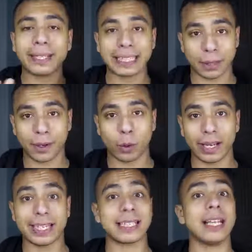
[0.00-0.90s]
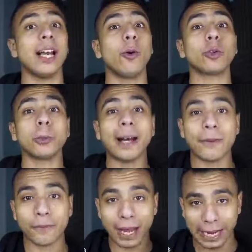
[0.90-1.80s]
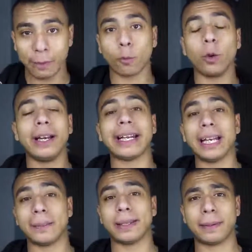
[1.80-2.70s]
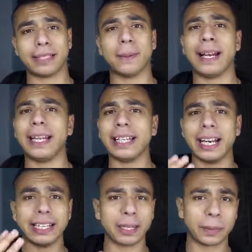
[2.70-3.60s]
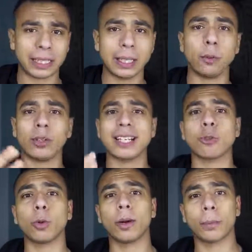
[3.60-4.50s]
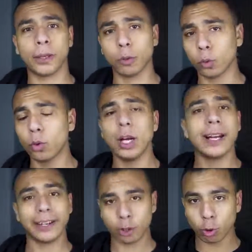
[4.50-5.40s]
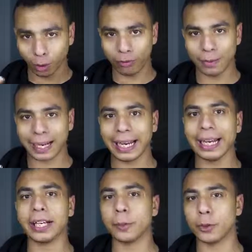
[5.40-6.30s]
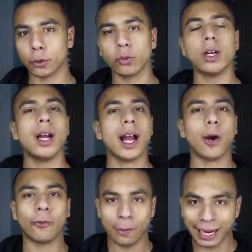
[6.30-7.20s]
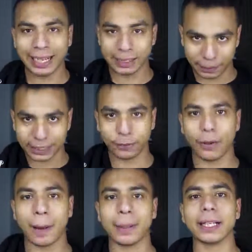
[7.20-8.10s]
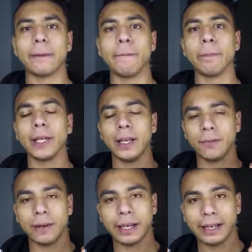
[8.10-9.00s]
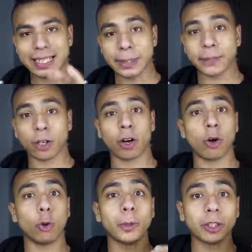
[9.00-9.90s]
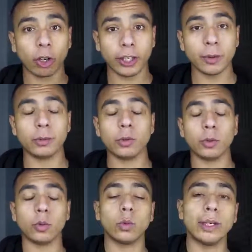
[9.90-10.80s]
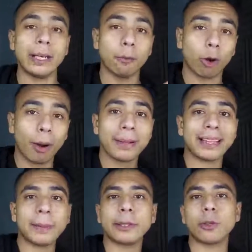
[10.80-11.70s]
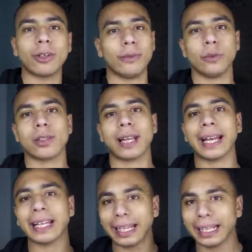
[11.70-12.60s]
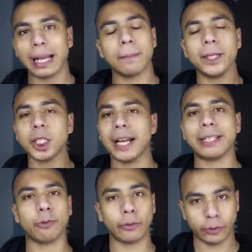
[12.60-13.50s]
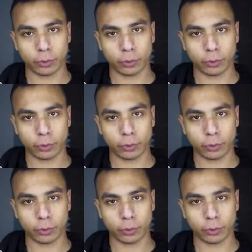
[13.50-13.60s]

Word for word: بتكتب ايه كويس وتبقى فاهم كل كلمه بتكتبها لان اللي انت بتكتبه ناس كبار بيقروه ناس كبار في المجال يعني بيقروه او في المجال اللي انت بتكتب فيه عامه فالناس دي بتقراه وبتقيمه ومقابل ده بيدوك الفلوس غير كده مش هيدوك